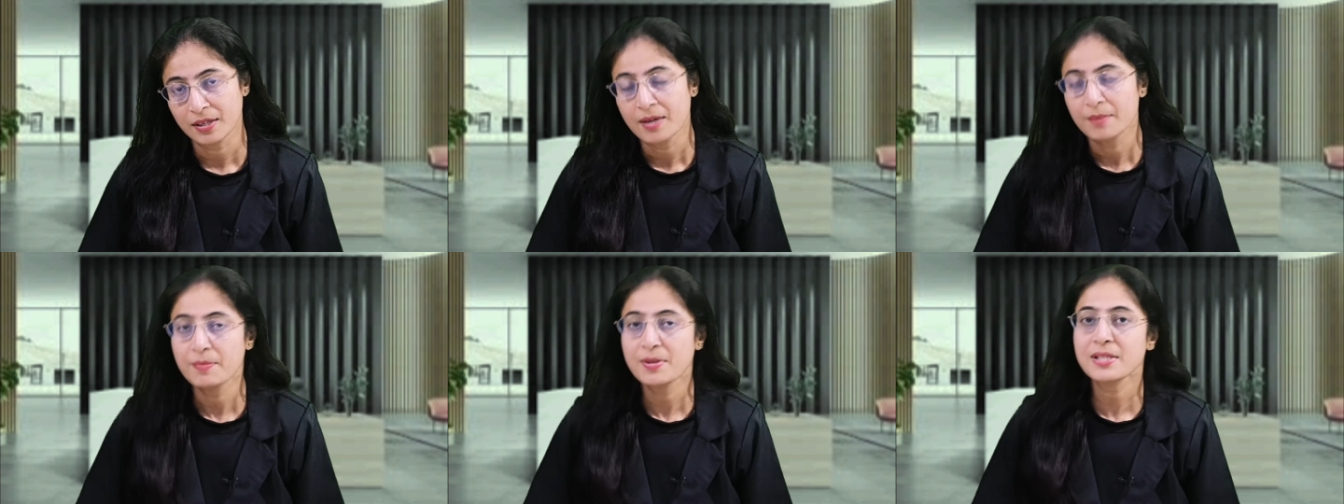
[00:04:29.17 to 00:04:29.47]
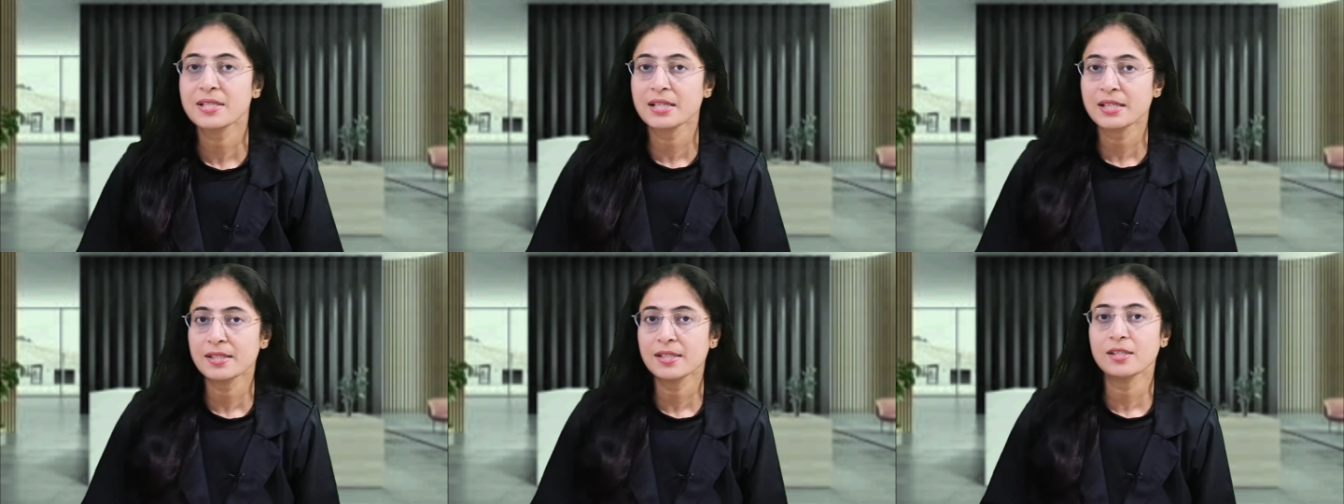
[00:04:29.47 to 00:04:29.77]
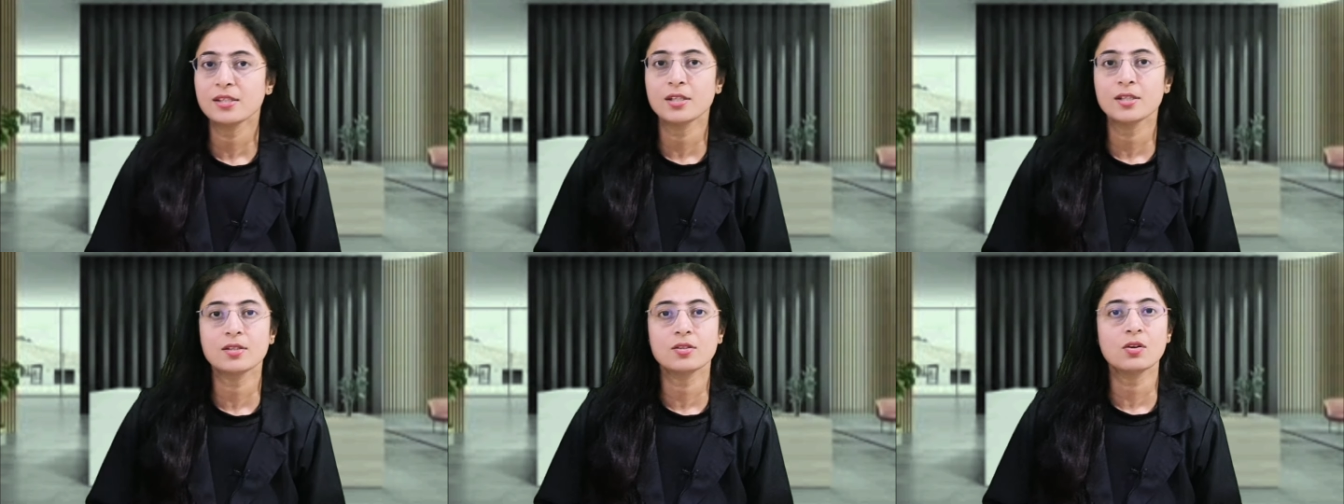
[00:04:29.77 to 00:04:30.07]
बस इसी
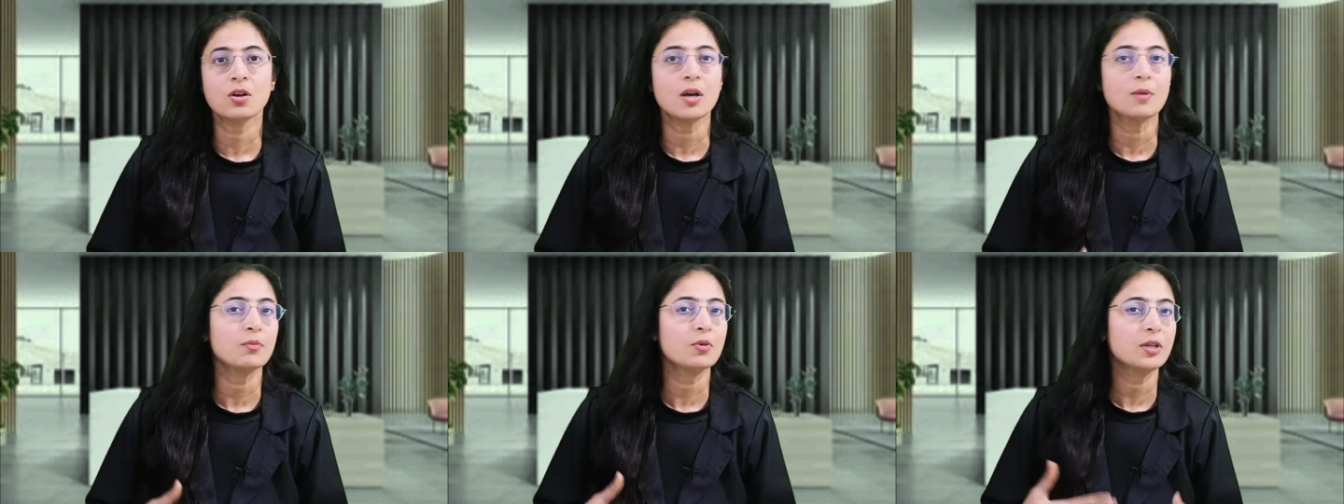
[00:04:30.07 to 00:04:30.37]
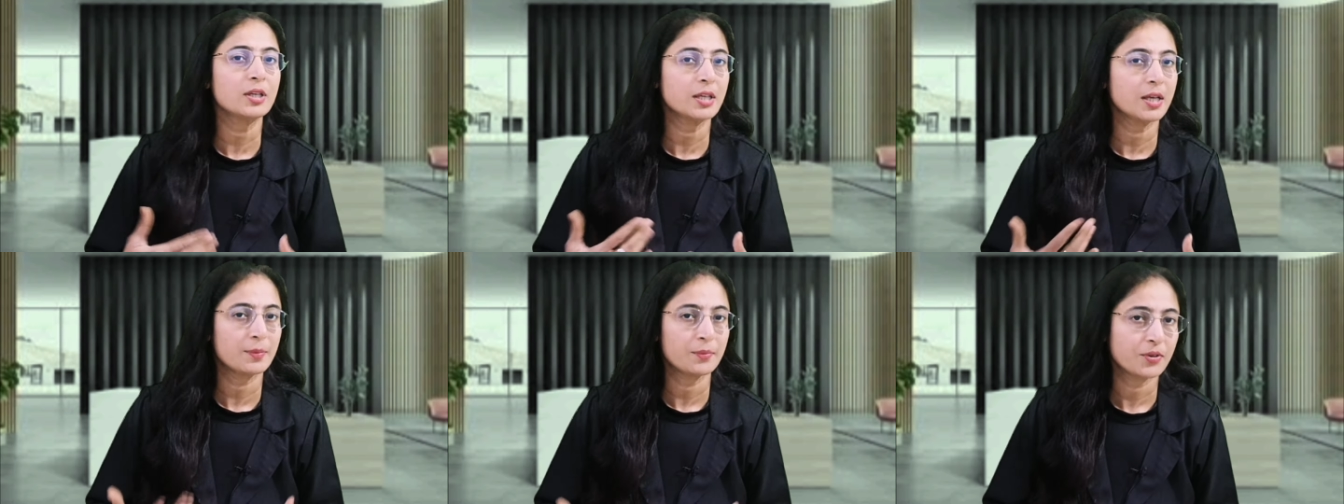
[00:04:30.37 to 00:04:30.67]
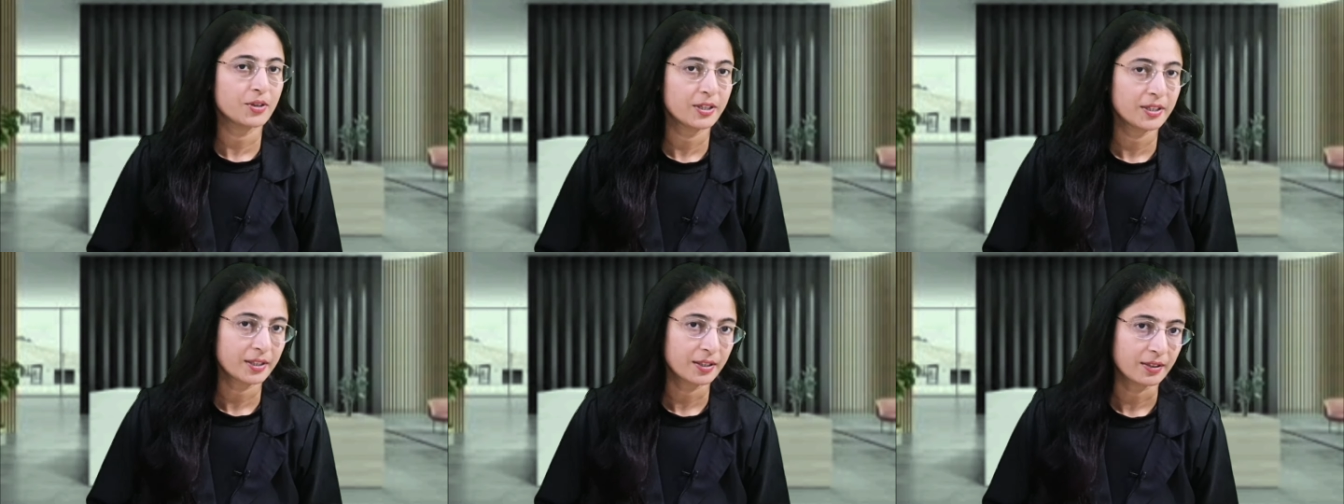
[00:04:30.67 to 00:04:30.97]
चीज़ को आपको
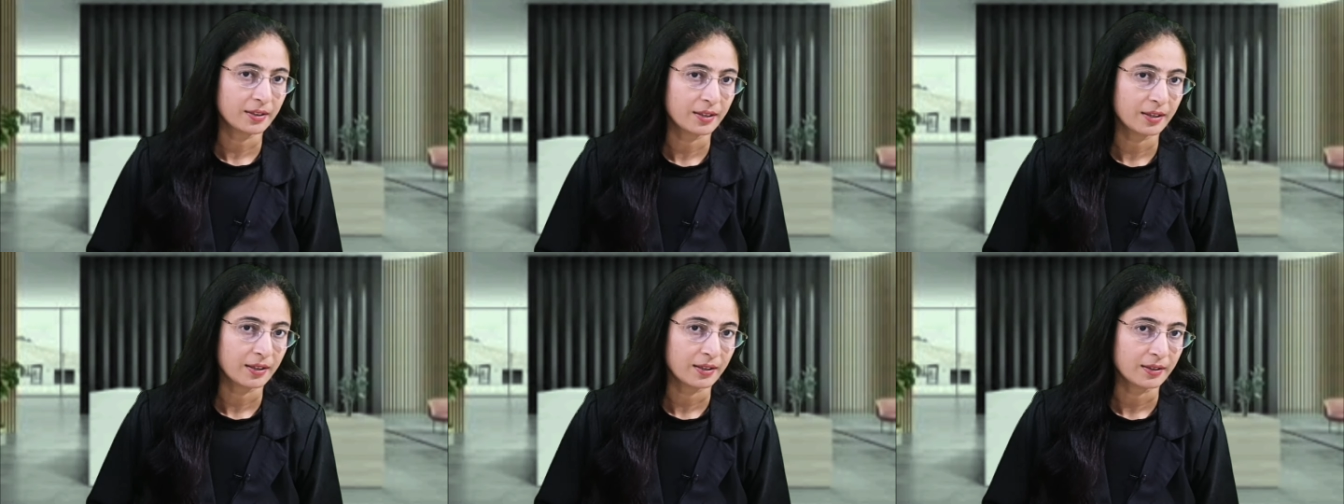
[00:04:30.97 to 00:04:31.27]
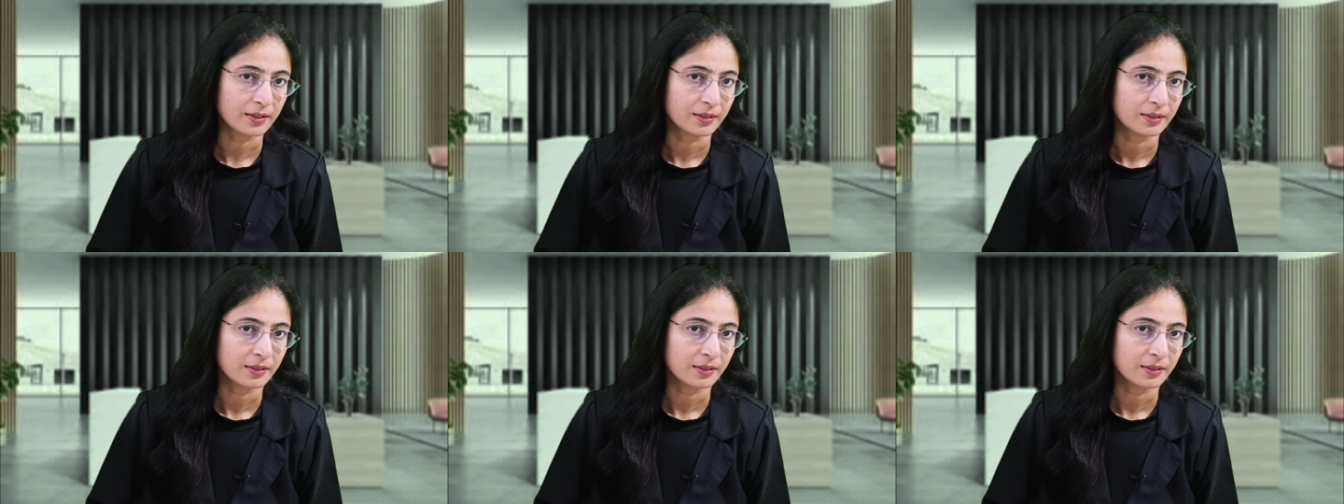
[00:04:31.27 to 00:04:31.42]
एलेबरेट करना है